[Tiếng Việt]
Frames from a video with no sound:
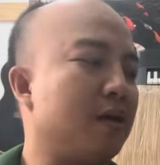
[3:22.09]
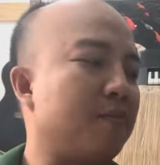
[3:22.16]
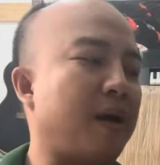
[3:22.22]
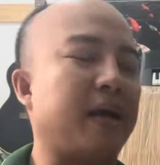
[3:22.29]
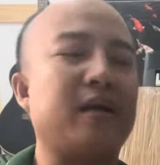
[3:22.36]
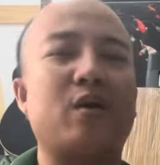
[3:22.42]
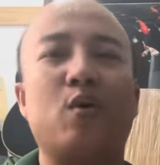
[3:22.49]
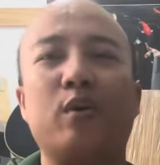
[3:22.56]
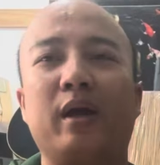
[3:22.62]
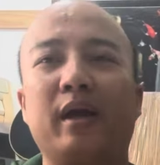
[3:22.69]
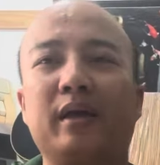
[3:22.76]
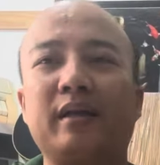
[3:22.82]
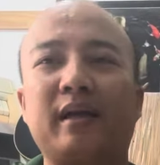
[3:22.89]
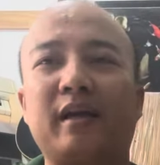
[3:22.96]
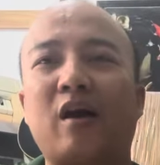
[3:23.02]
bán cổ
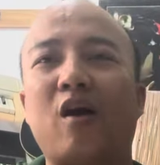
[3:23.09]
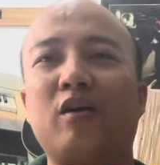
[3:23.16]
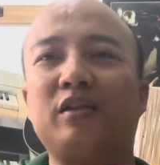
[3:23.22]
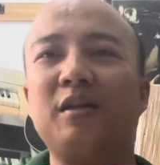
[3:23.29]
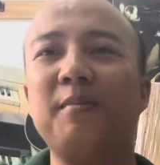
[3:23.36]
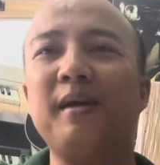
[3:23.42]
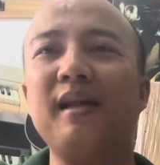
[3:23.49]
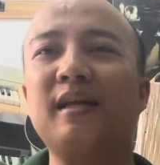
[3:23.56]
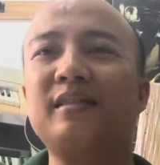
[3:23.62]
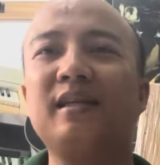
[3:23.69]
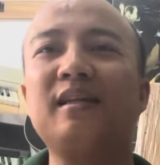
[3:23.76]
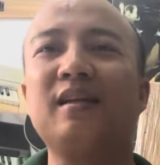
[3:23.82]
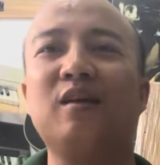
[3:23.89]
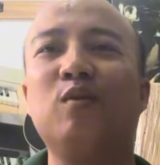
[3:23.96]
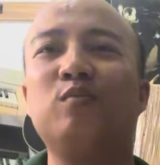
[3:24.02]
điển này nọ semi
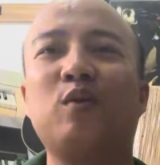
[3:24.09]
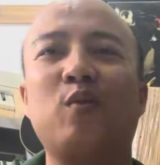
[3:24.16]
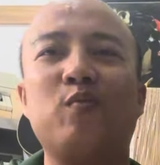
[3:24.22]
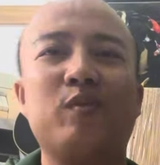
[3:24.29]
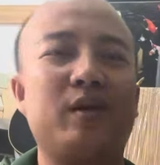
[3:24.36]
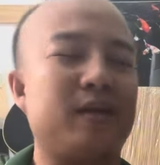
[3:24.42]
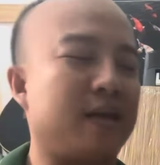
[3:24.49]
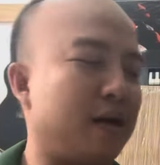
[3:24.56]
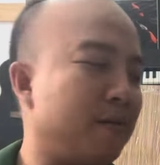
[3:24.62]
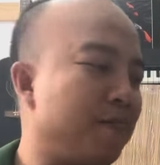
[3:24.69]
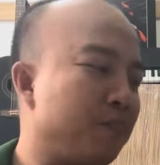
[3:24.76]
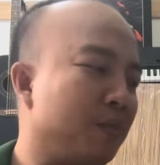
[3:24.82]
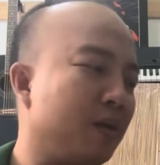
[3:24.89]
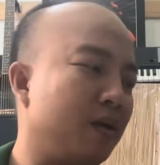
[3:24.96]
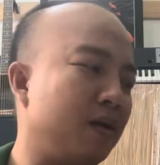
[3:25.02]
lexit thì lung tung gì nha
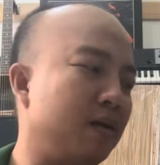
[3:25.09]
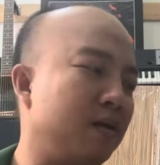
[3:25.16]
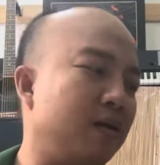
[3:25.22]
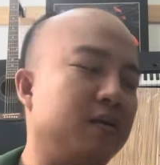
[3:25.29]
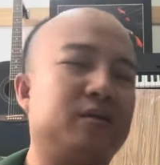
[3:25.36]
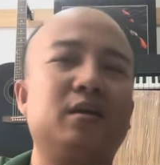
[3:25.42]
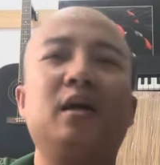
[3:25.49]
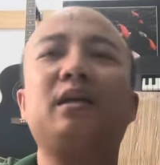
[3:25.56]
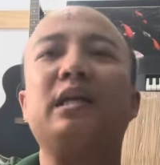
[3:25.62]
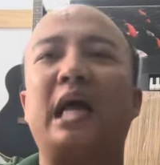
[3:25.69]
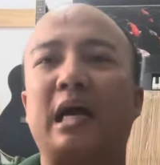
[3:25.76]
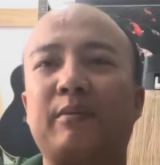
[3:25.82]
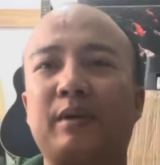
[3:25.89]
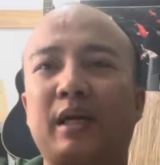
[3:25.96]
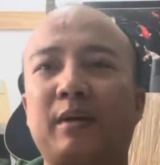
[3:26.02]
à, hồi xưa ít
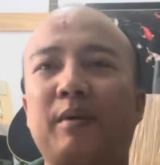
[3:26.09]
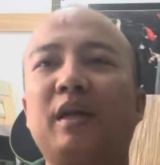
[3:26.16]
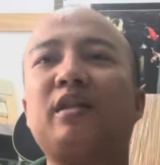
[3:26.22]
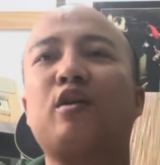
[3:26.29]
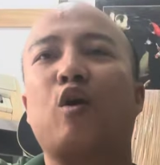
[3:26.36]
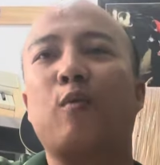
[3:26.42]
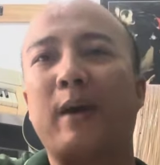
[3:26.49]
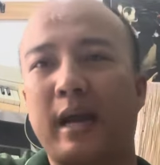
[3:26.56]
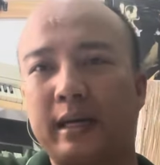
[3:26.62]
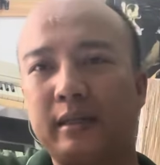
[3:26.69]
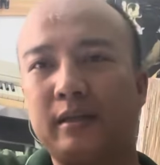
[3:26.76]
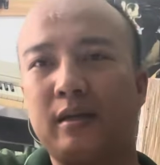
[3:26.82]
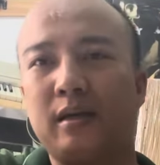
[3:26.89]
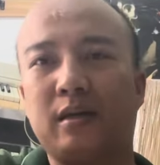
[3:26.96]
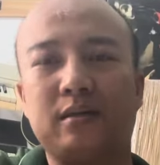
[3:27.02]
đàn anh em ít chỗ bán
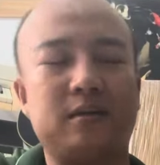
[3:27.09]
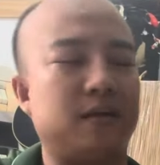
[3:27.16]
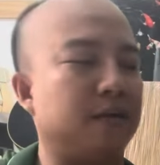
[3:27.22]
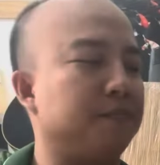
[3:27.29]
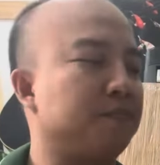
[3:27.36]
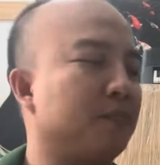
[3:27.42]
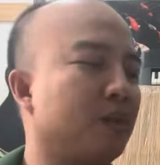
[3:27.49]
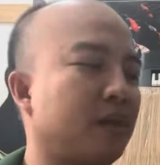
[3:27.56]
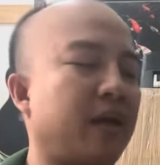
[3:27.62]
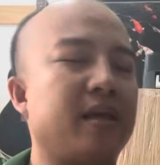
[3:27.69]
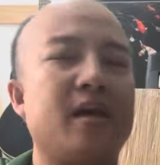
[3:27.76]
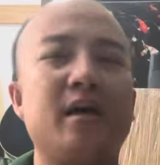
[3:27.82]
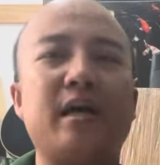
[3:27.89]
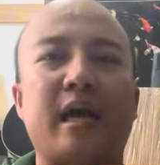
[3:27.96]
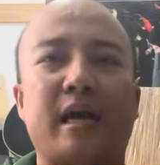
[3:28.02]
cho nên ờ, cái
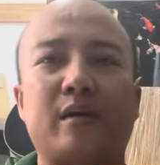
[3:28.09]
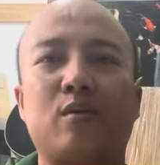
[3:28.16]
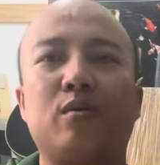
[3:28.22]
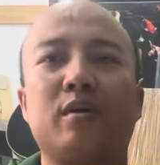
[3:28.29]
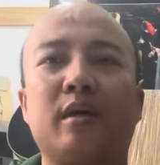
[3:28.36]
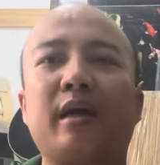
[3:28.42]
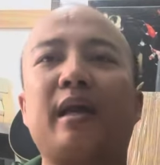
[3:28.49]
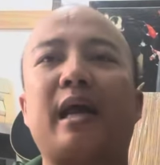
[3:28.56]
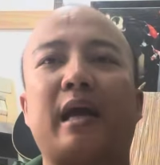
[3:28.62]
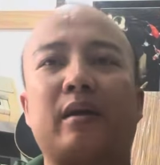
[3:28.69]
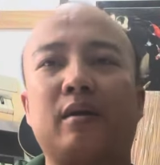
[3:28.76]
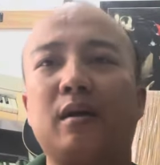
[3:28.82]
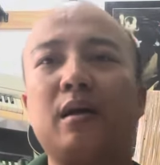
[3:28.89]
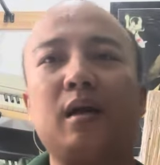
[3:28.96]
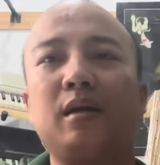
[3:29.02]
giới hạn của những cây đàn
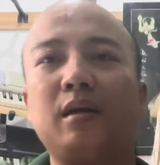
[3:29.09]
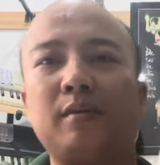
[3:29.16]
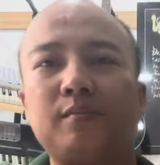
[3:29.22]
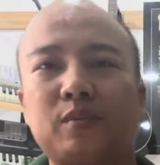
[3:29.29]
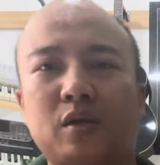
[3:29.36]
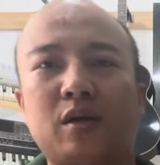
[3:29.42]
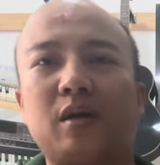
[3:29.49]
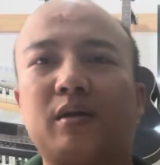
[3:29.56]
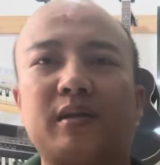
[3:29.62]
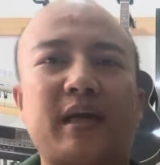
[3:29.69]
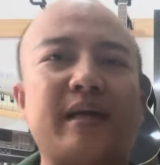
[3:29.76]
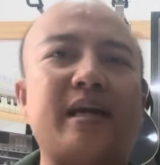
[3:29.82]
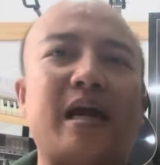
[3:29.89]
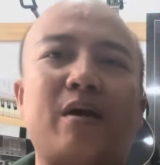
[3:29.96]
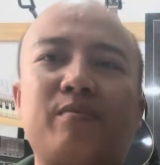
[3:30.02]
nó rất ít lắm cho nên
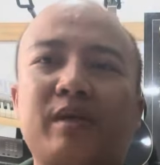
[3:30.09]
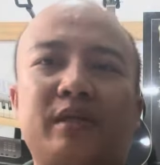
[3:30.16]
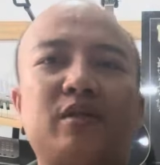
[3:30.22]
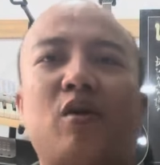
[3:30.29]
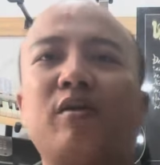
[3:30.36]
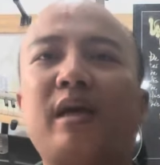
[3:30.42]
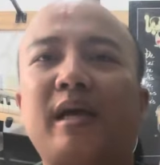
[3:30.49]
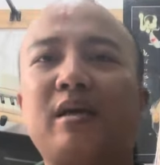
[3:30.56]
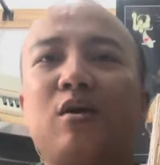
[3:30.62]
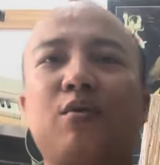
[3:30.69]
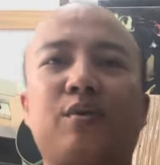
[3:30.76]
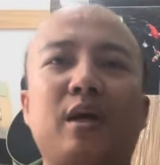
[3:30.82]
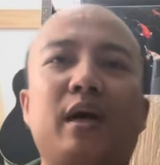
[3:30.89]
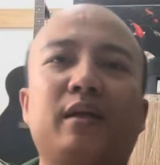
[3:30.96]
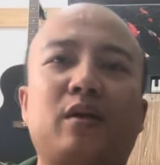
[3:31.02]
cây nào cũng về sỏi dây vô
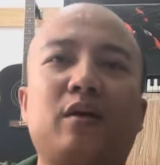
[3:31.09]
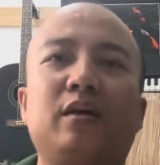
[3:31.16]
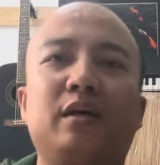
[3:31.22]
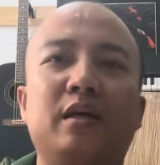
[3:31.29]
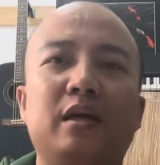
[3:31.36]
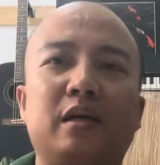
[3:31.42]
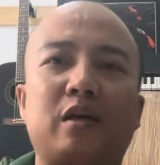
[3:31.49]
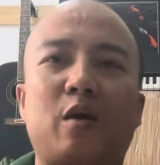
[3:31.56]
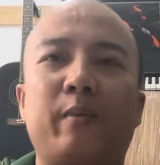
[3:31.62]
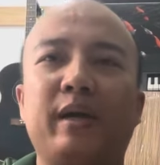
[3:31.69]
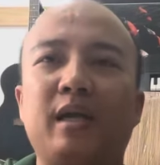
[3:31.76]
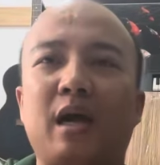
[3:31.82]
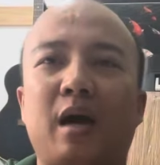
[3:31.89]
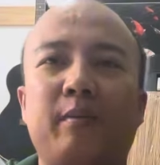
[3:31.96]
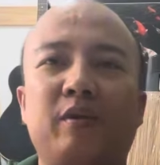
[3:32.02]
chơi thôi còn bây
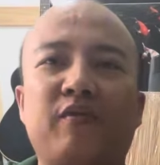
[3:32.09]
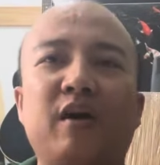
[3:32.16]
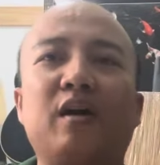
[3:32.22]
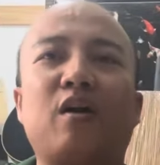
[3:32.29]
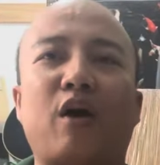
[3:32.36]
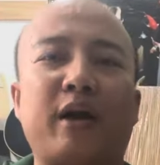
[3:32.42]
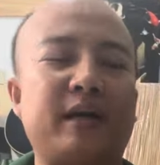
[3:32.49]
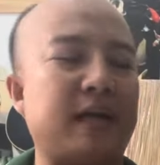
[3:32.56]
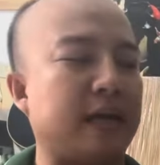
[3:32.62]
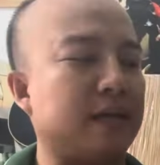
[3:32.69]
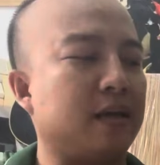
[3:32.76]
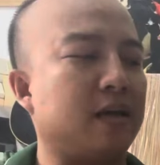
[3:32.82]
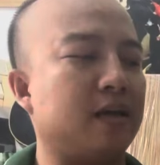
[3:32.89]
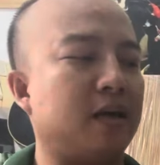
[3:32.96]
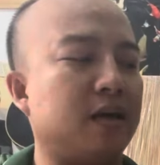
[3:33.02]
giờ mình phân loại ra
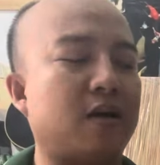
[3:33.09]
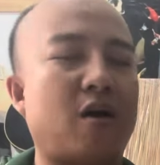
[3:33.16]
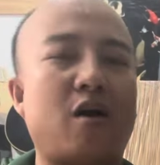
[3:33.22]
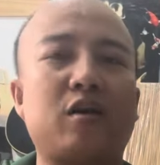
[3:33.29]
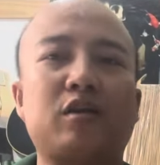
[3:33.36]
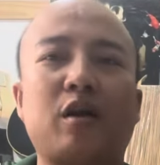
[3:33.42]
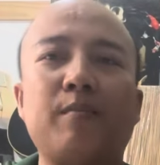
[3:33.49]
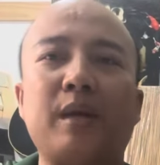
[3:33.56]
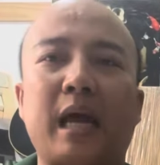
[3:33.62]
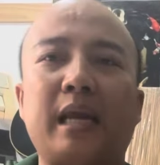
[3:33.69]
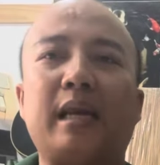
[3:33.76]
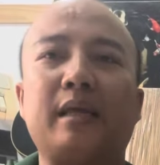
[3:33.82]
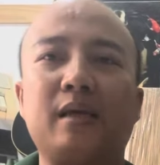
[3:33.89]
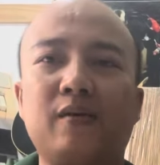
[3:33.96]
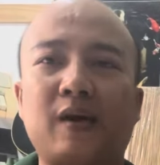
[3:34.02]
cho nên hơi khó tóm lại
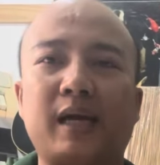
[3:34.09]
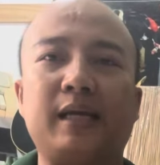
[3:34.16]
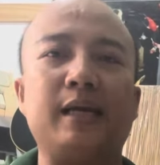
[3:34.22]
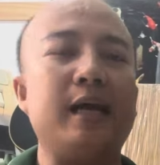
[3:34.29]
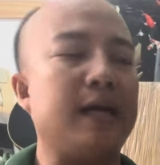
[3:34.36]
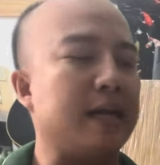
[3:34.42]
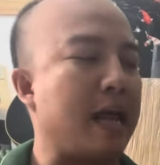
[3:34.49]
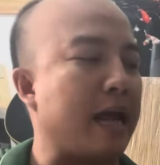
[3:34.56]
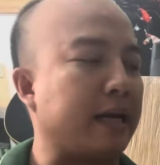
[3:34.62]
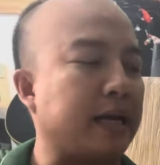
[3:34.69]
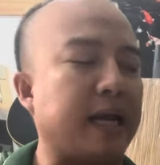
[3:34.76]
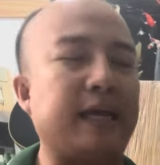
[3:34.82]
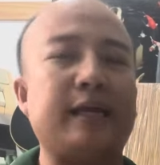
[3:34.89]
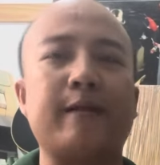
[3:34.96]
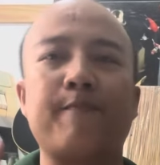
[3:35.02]
là như vậy đàn
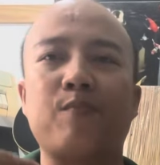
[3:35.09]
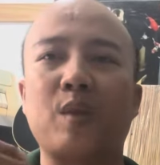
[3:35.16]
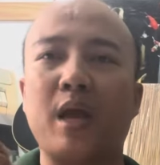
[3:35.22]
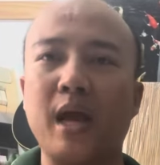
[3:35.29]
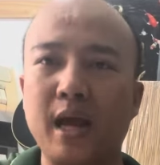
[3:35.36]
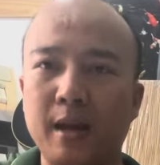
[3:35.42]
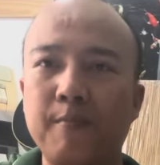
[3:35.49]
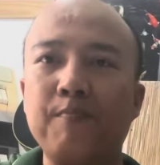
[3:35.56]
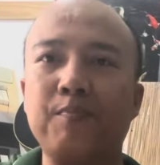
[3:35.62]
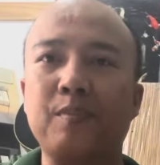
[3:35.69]
này êm